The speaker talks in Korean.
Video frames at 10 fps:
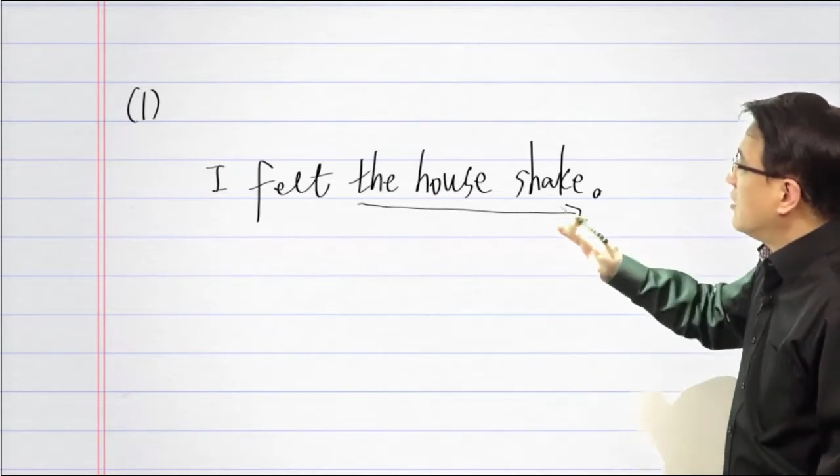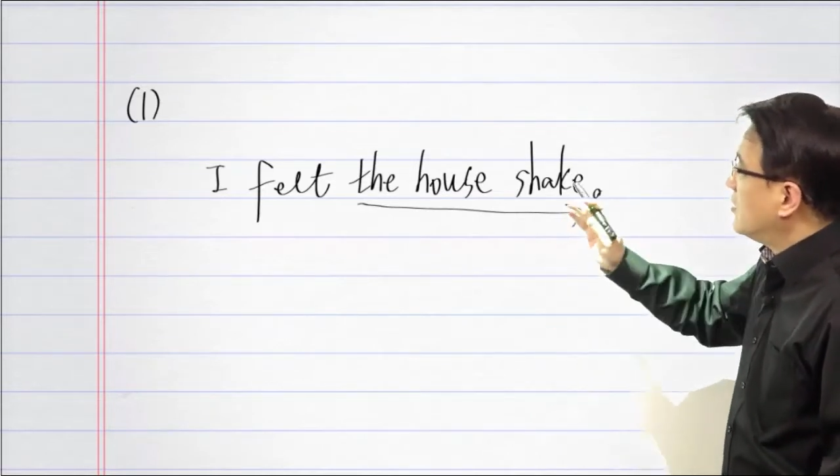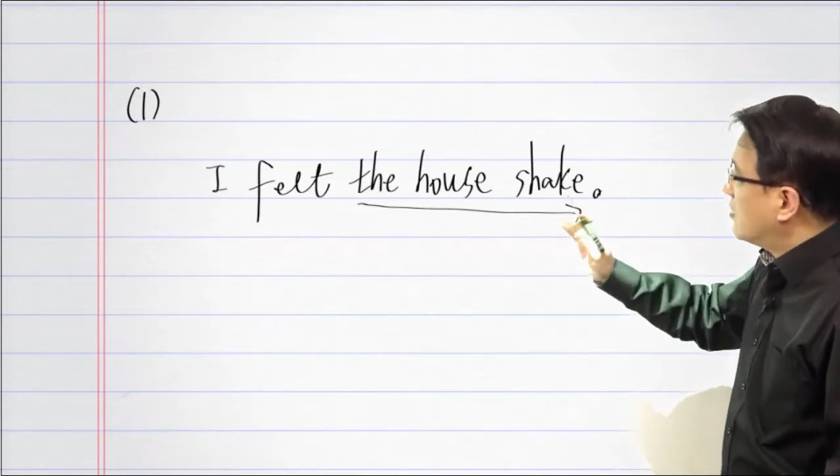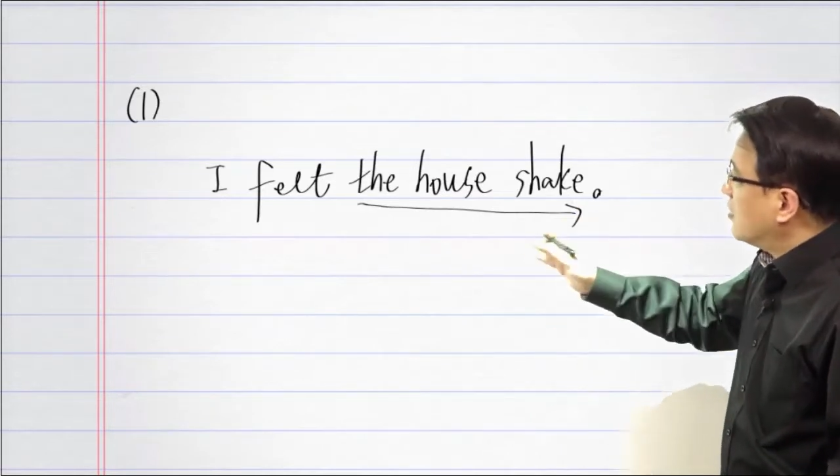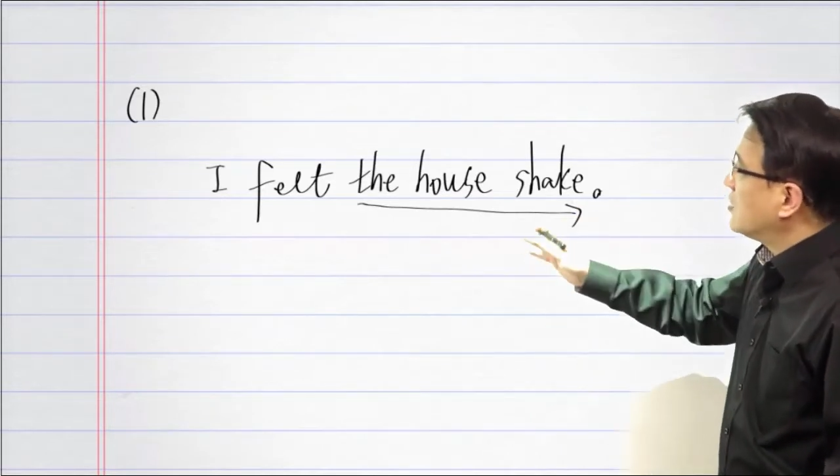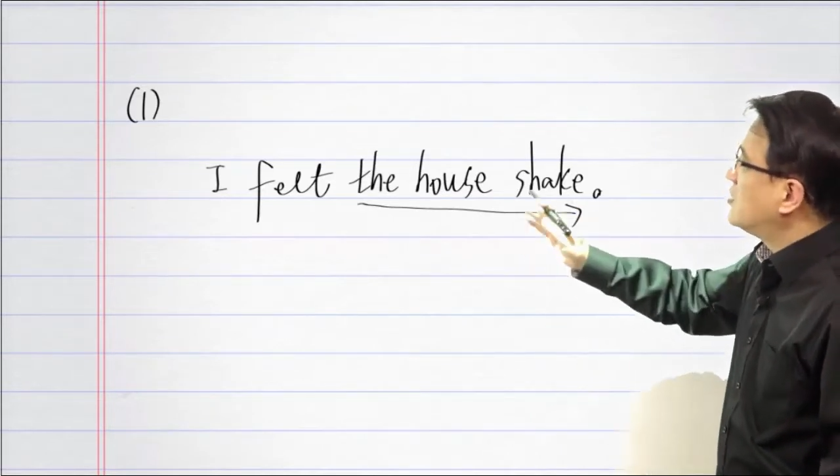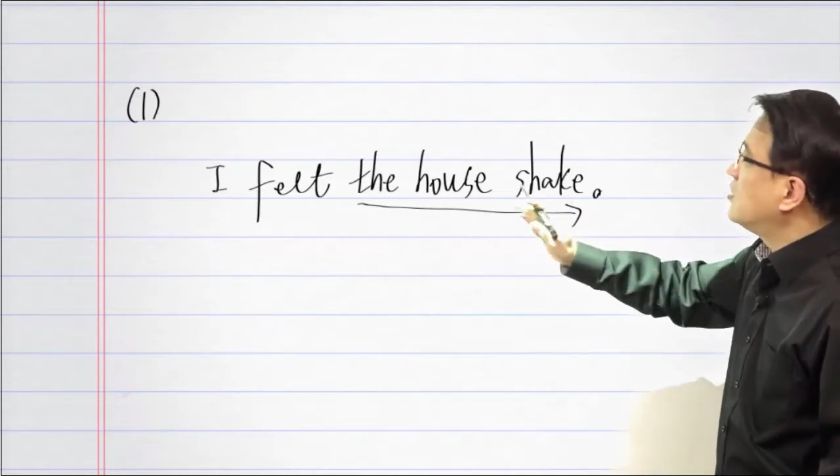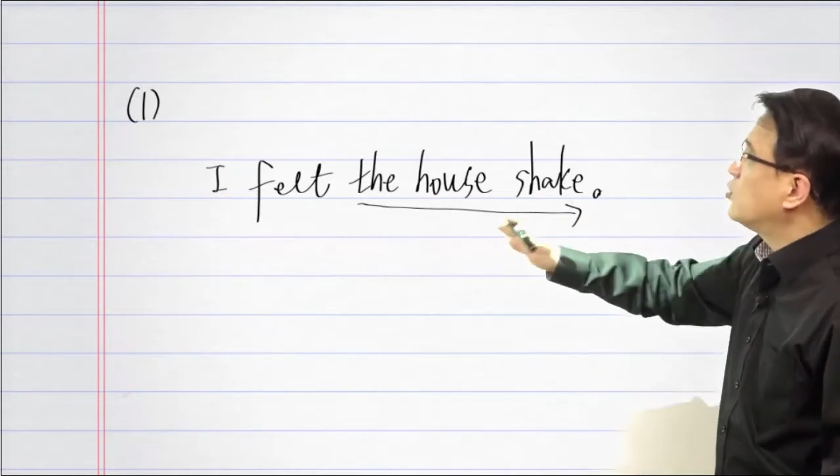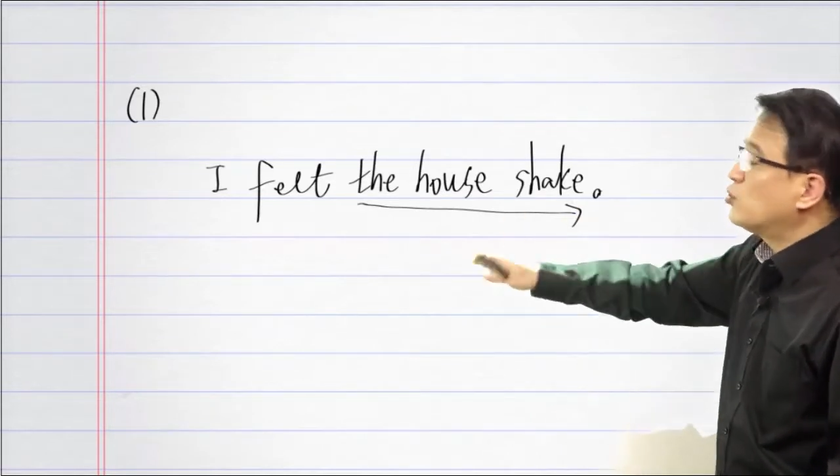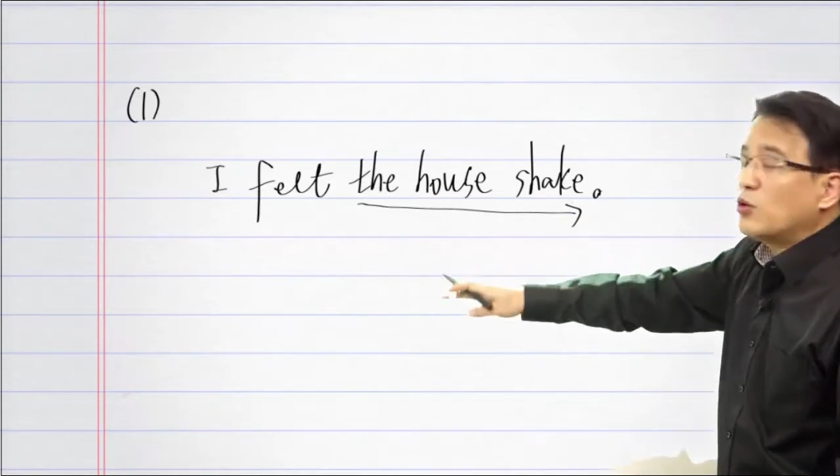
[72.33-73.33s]

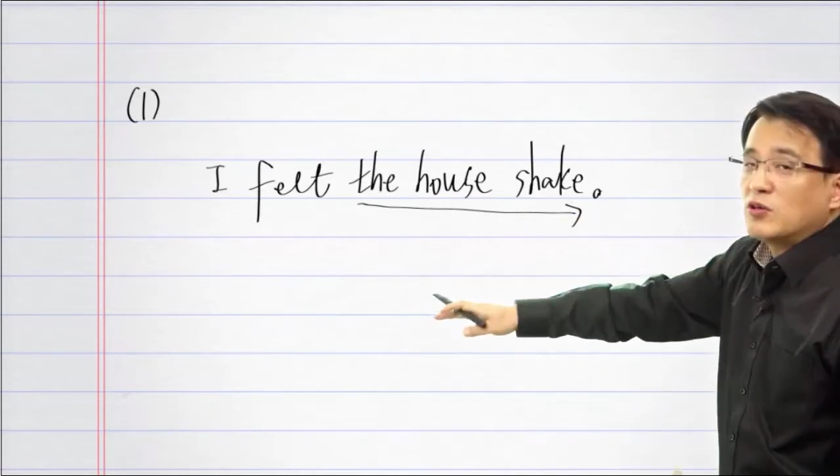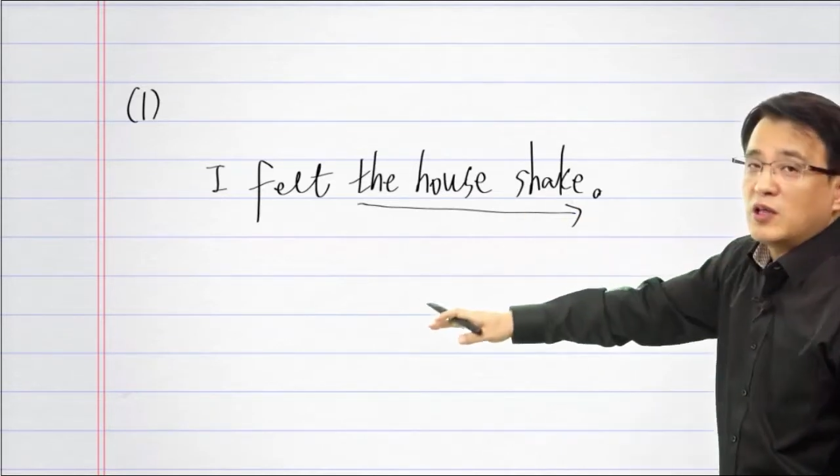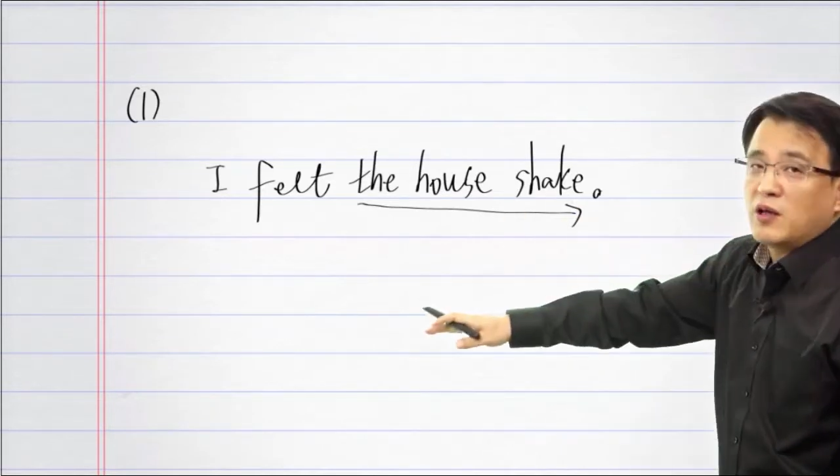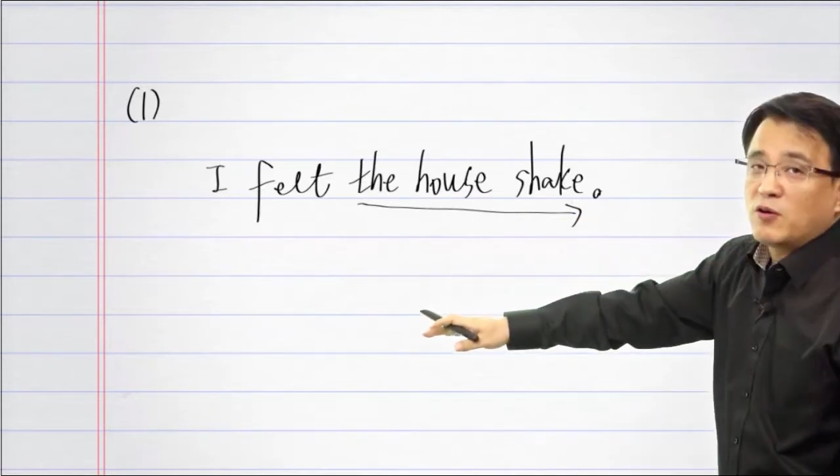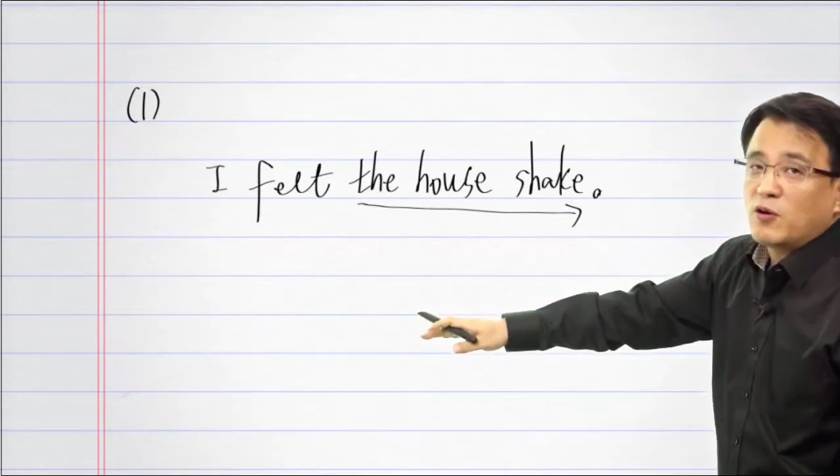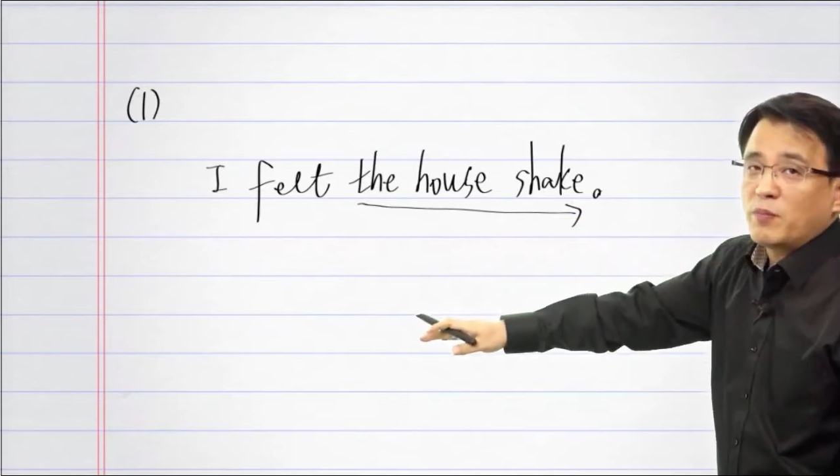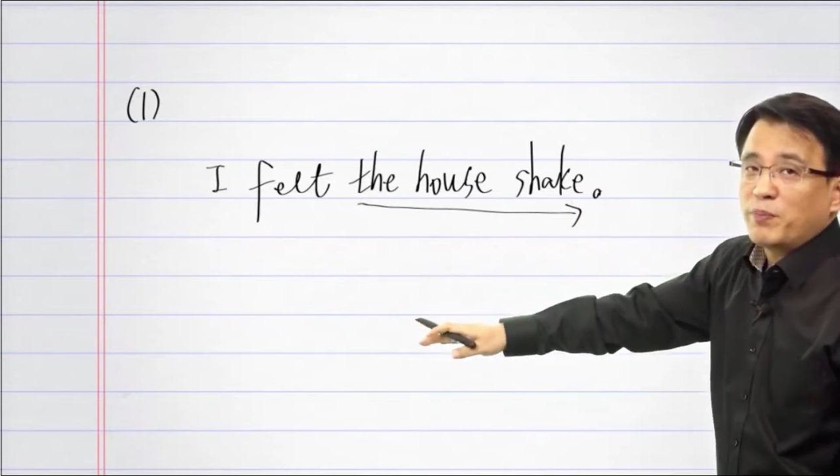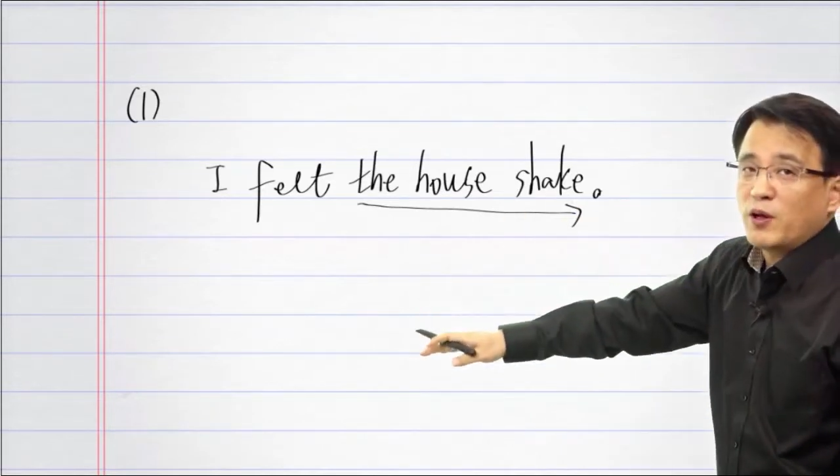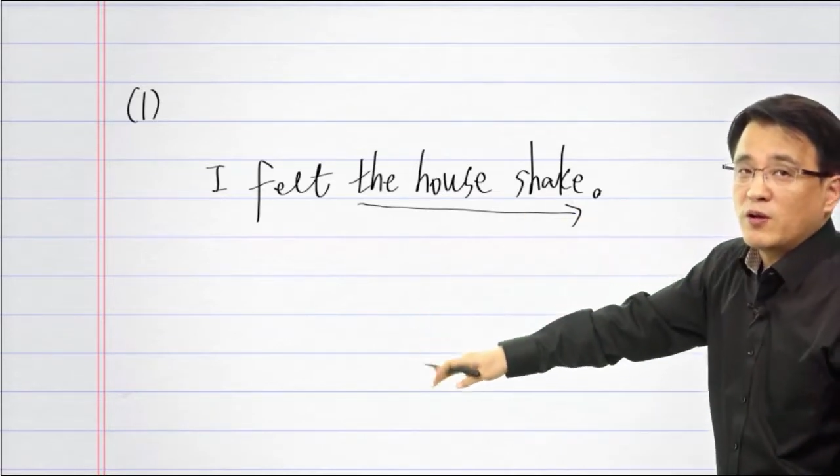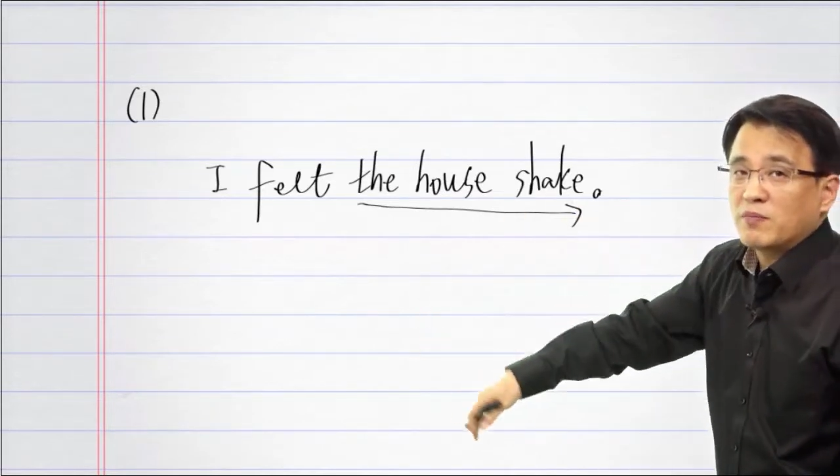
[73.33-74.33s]
이것을 수동태로
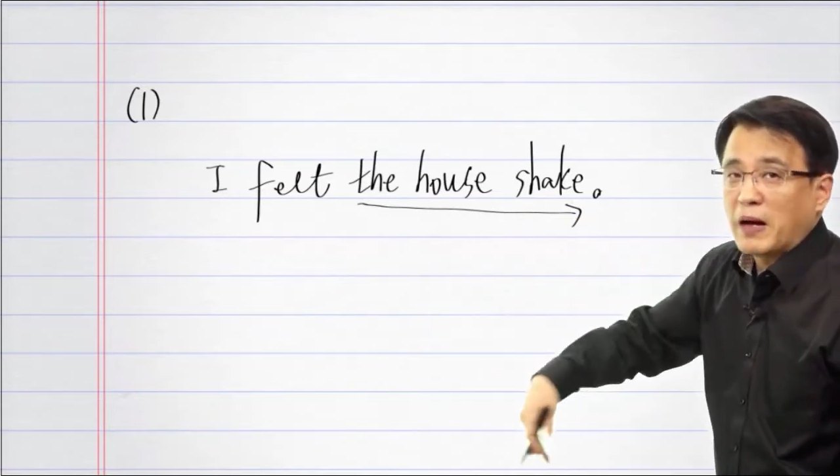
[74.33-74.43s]
표,